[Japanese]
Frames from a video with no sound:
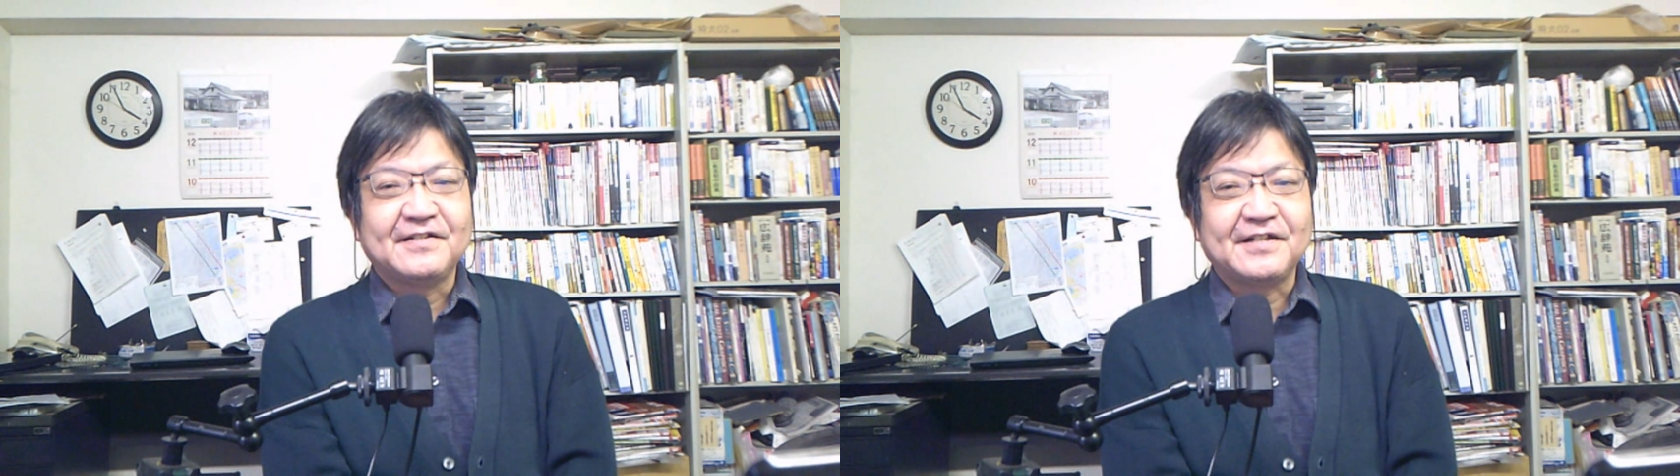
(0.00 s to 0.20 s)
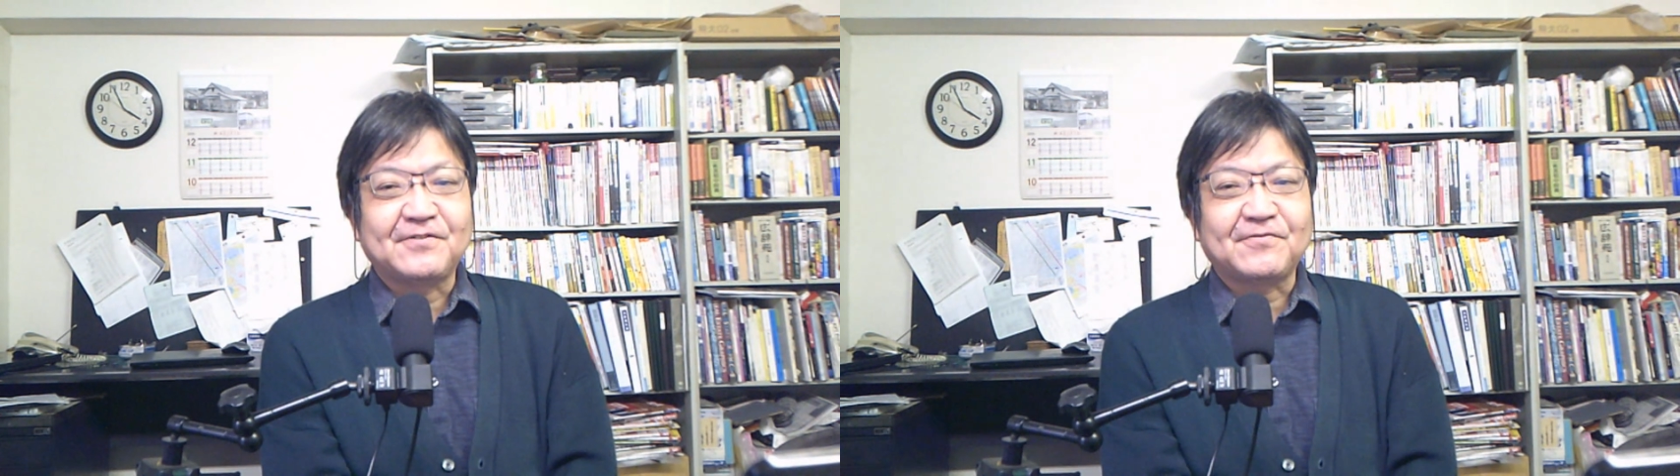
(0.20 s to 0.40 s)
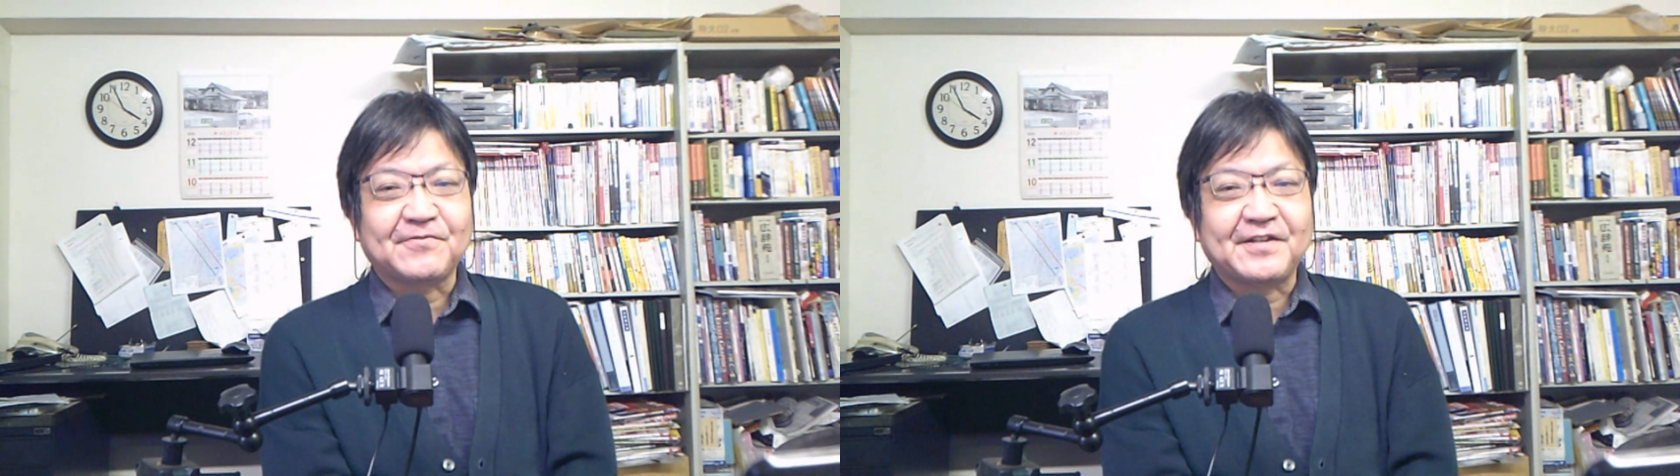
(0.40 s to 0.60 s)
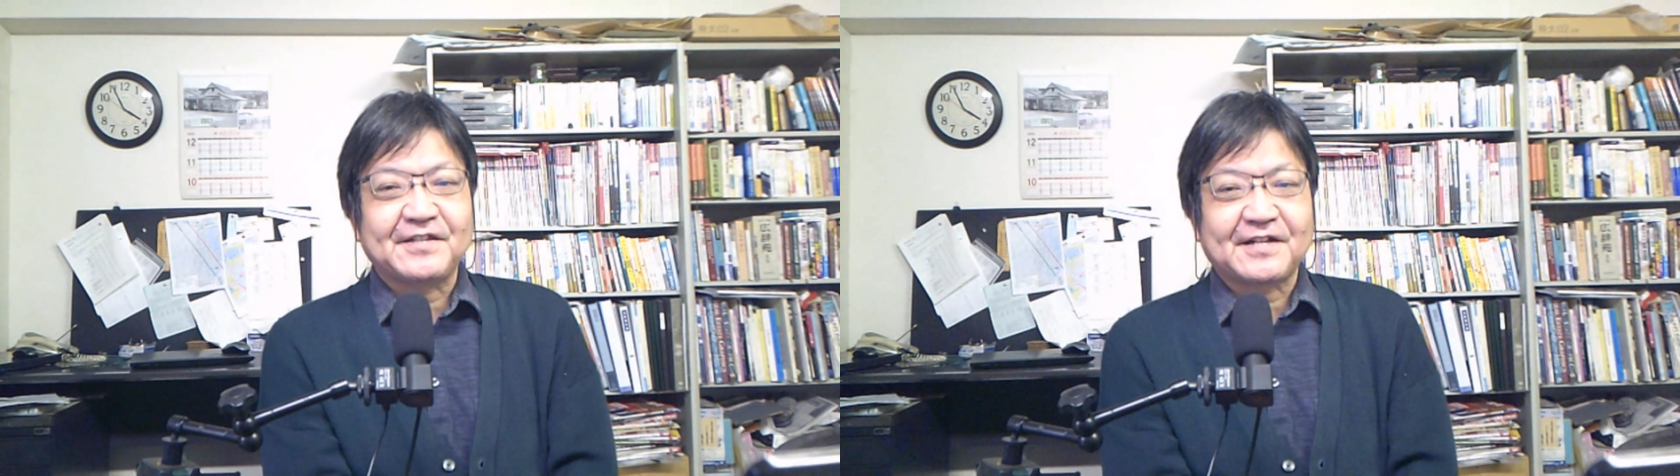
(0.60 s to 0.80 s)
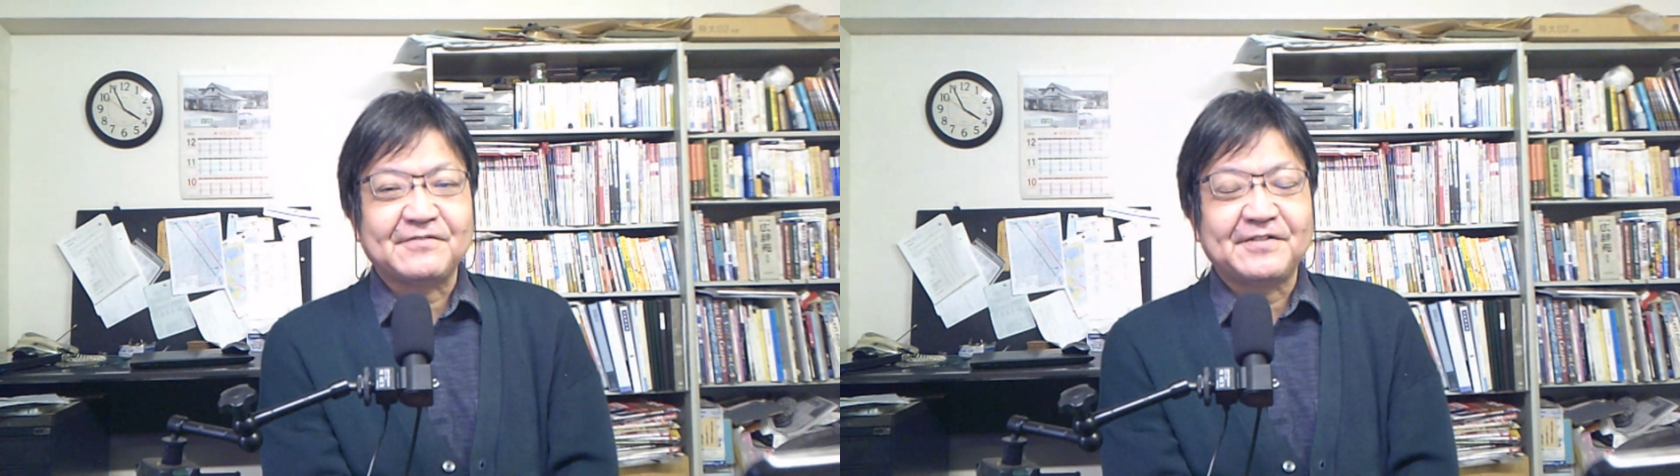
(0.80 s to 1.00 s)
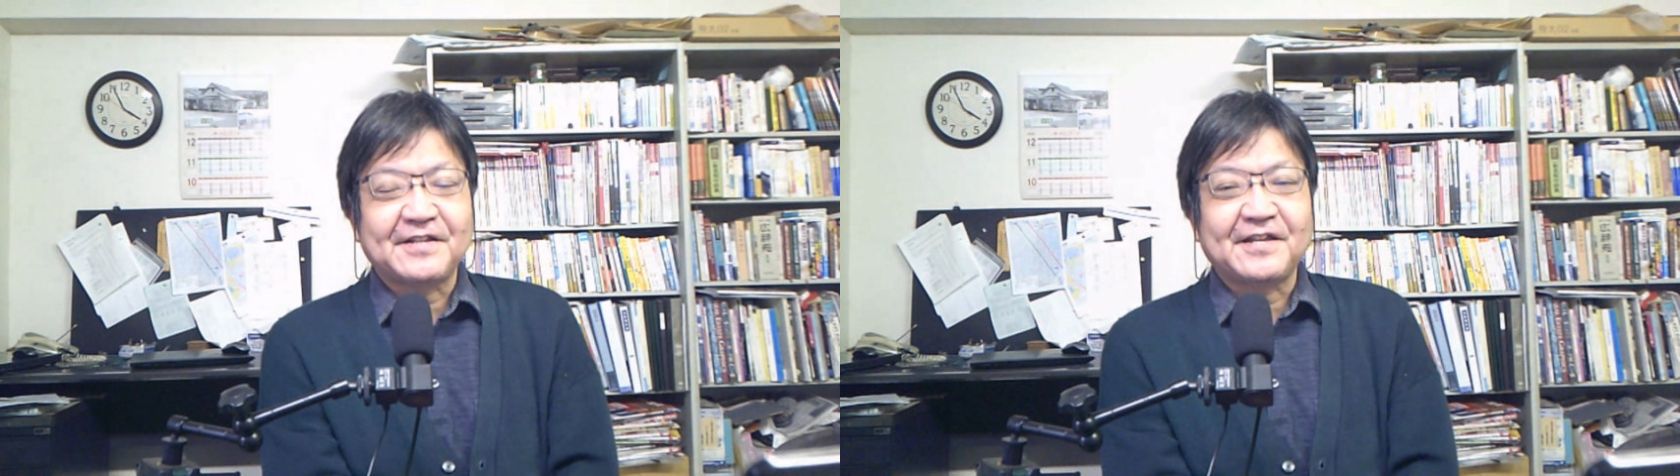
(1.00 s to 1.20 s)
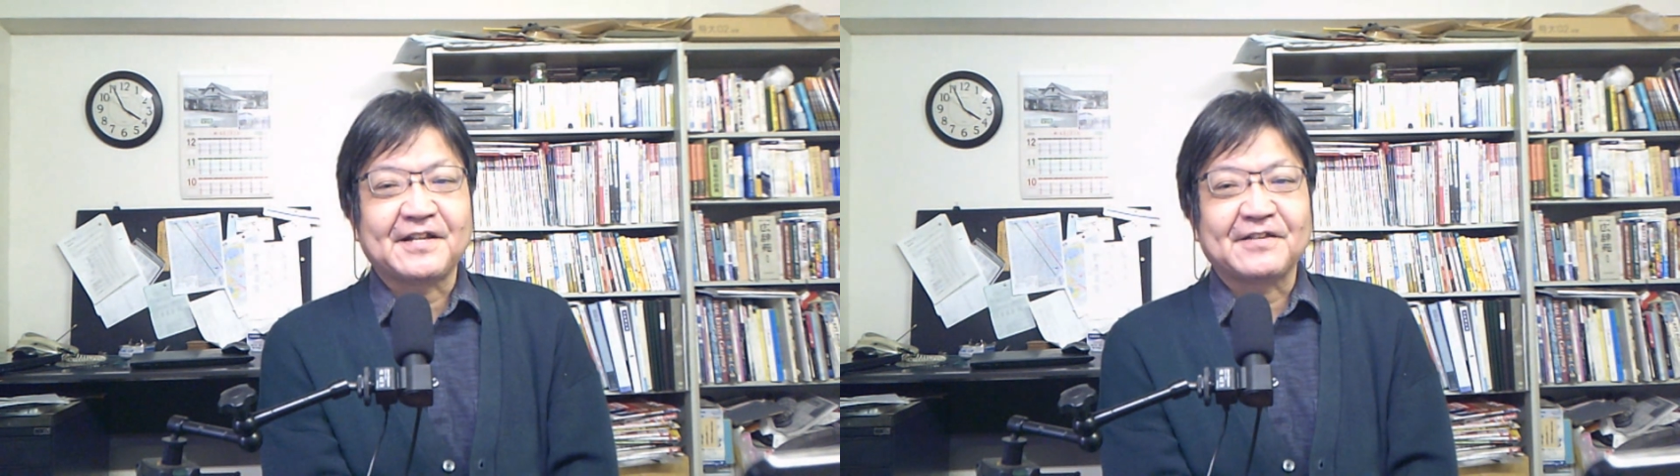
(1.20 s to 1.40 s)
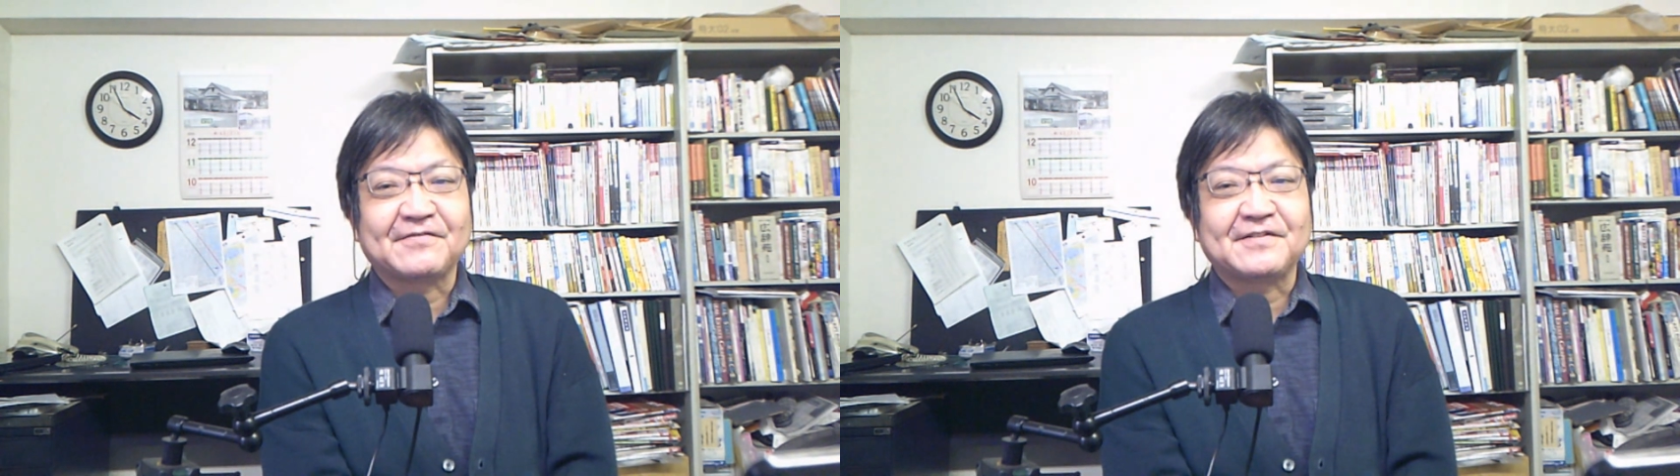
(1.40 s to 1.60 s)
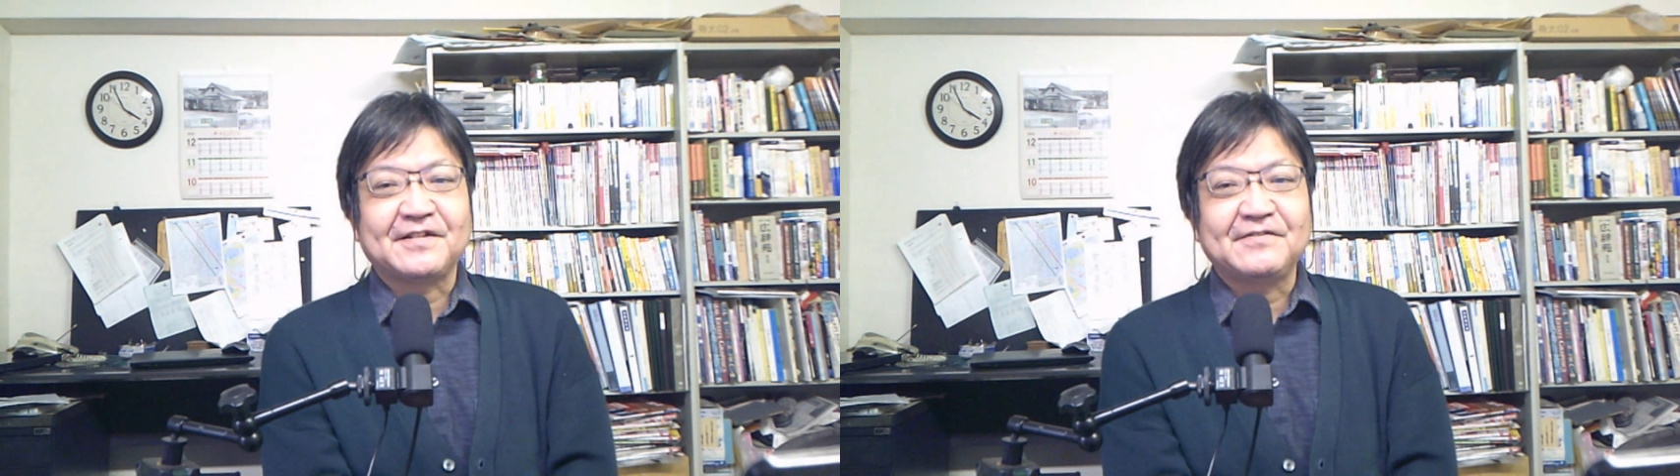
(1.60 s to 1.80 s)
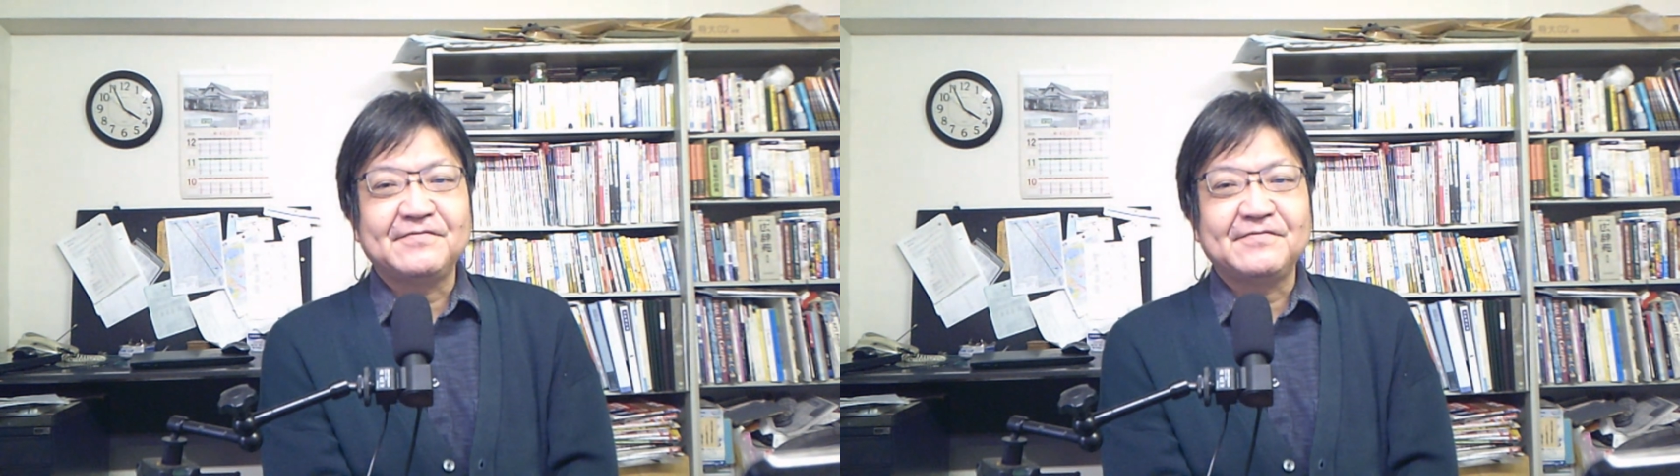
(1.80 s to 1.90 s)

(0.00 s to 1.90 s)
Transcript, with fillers: 一言で餌が触れてえなとかって